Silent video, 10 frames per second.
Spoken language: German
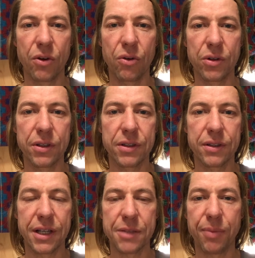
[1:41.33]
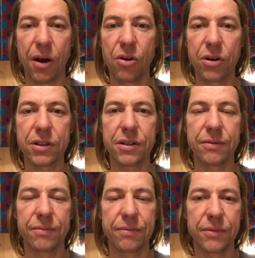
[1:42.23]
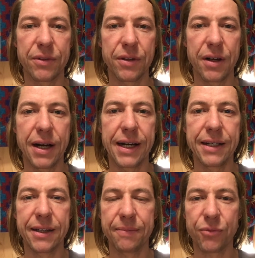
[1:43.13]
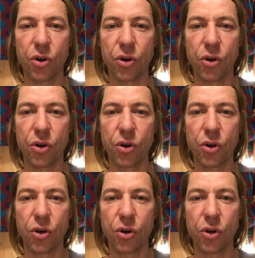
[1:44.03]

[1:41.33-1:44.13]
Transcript: Und das braucht eine